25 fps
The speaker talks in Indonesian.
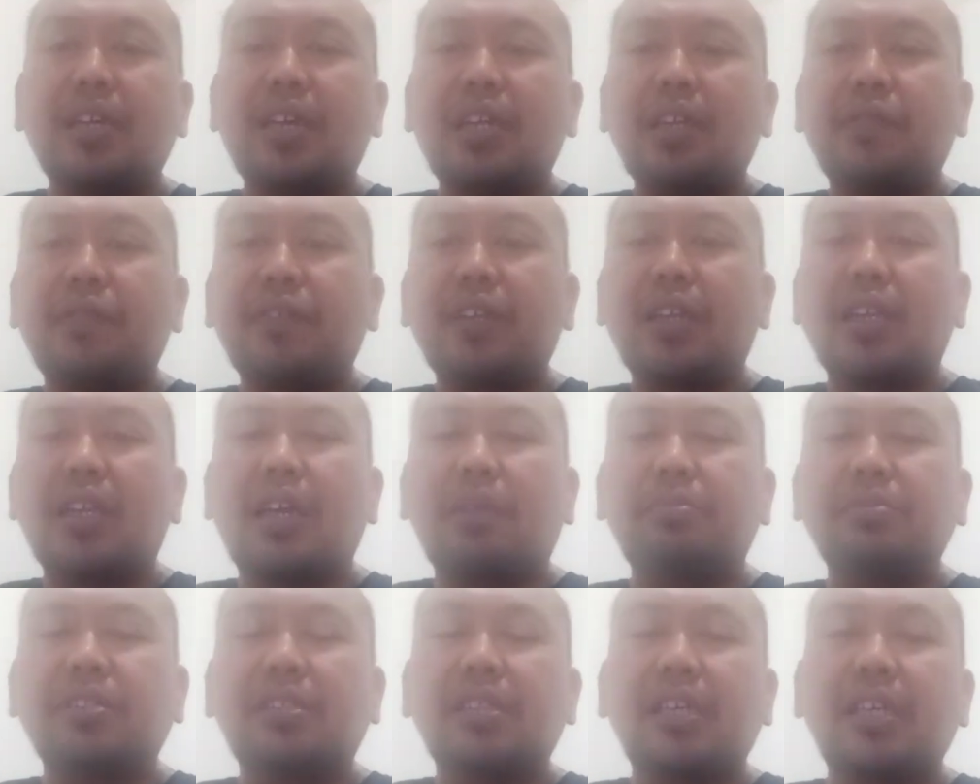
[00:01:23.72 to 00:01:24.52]
alif dengan
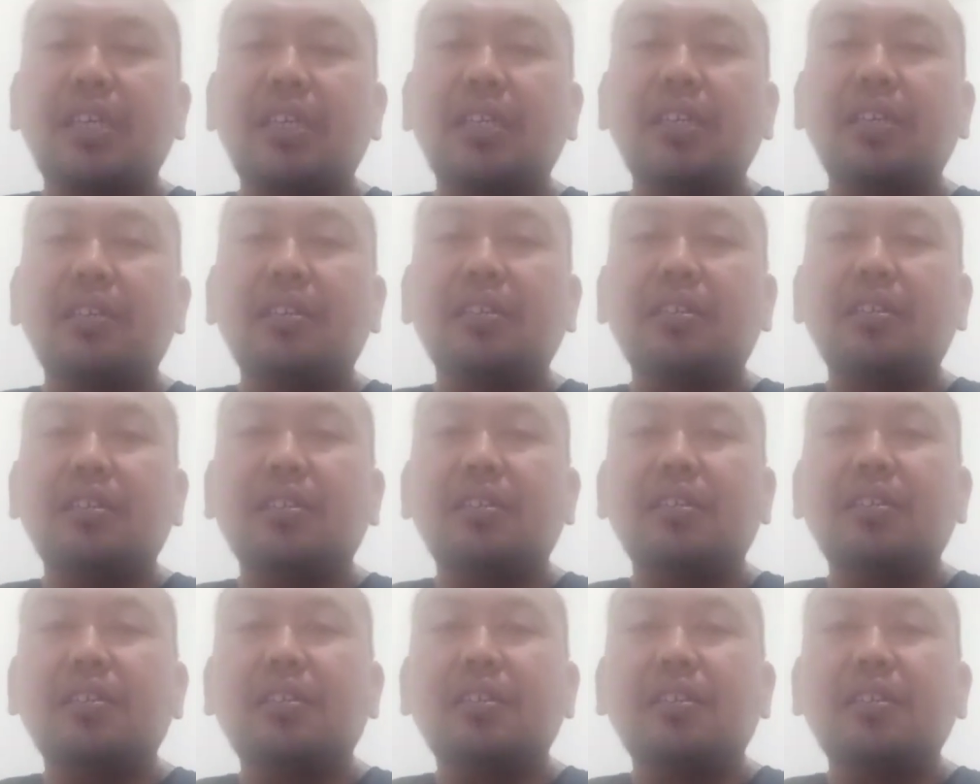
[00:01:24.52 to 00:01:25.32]
hamzah ini
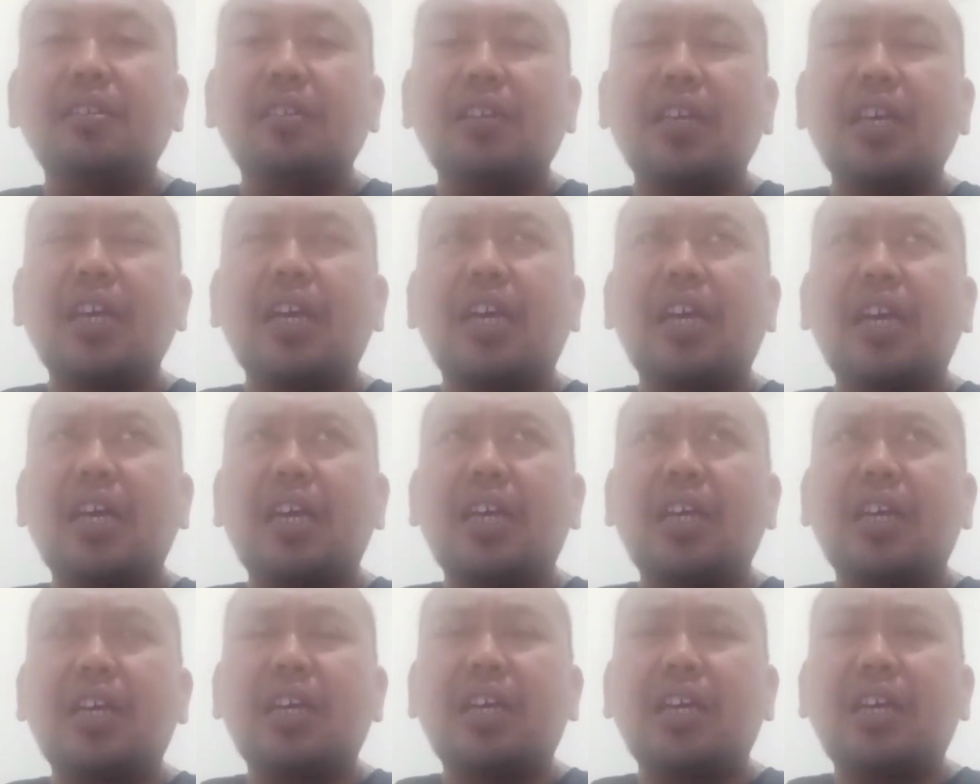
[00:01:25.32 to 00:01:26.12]
uh,
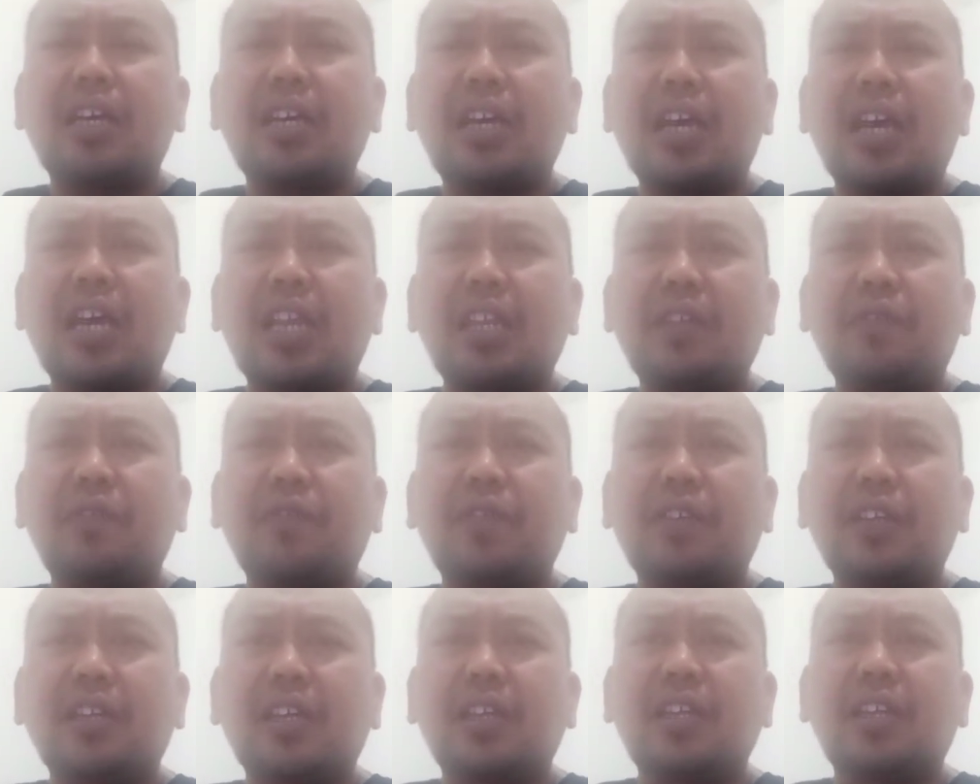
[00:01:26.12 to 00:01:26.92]
uh,
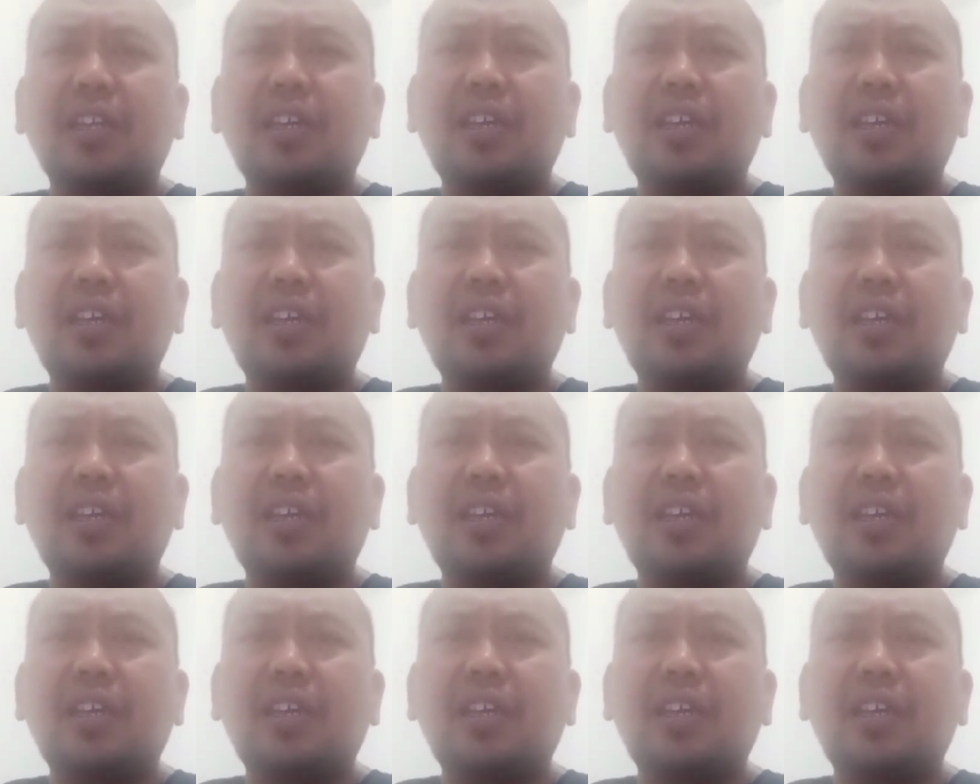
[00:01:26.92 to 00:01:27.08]
alif dengan